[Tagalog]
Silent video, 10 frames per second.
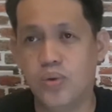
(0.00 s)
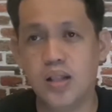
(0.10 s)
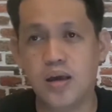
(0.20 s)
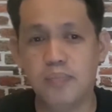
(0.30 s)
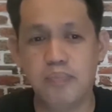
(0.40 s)

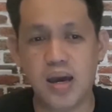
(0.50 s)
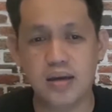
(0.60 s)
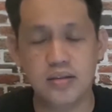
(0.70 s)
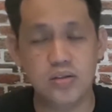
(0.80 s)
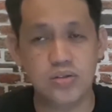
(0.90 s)
welcome
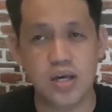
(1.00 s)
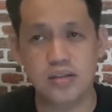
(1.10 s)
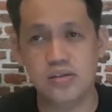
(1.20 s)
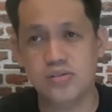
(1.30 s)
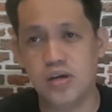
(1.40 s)
back dito sa
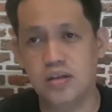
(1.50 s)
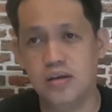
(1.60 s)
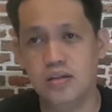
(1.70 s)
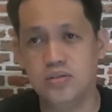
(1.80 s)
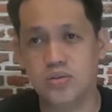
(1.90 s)
ating
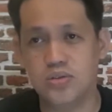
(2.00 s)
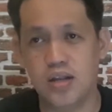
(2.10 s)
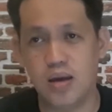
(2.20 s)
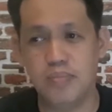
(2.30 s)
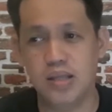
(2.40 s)
channel. So
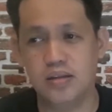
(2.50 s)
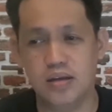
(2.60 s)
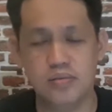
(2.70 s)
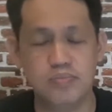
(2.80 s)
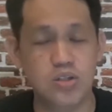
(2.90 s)
salamat
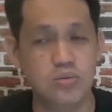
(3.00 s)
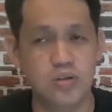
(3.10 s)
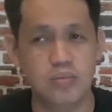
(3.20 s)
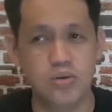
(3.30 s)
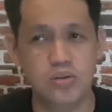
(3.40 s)
at
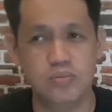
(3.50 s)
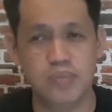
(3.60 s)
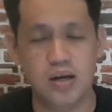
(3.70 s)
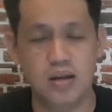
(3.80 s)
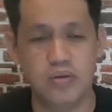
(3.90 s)
sinundan mo itong
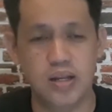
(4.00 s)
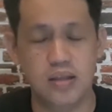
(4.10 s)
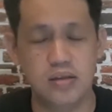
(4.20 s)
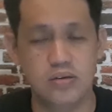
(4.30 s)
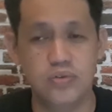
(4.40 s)
pangalawa
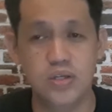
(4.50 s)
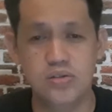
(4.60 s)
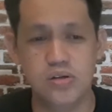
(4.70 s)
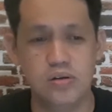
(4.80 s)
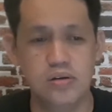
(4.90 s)
nating
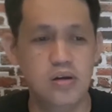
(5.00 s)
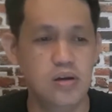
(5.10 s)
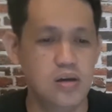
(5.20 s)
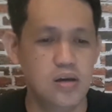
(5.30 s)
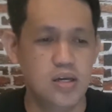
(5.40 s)
video.
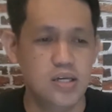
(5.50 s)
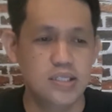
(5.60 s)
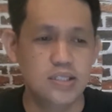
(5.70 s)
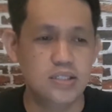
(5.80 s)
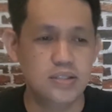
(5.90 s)

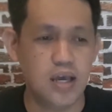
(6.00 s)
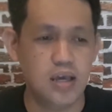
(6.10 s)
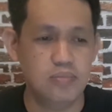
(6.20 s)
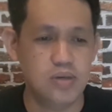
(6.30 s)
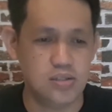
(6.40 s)
This
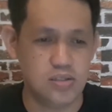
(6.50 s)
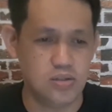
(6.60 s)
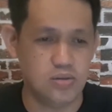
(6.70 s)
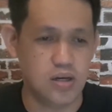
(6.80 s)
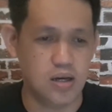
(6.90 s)
time is
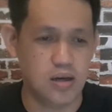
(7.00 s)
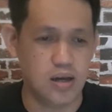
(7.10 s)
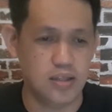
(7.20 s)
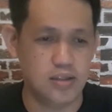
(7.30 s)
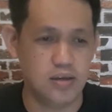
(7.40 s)
yung uh,
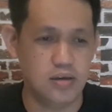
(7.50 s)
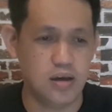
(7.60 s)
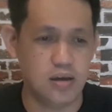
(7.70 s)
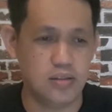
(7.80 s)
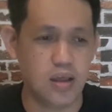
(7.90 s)
ating
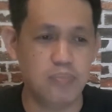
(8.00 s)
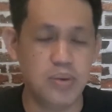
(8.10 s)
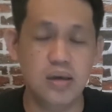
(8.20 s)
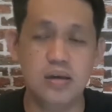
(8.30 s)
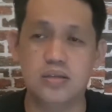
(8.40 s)
uh,
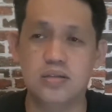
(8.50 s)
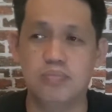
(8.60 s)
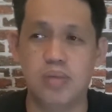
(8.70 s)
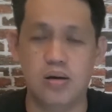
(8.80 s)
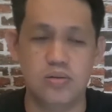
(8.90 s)
topic is
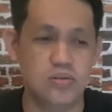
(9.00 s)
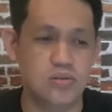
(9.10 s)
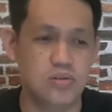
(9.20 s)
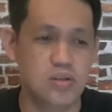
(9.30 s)
about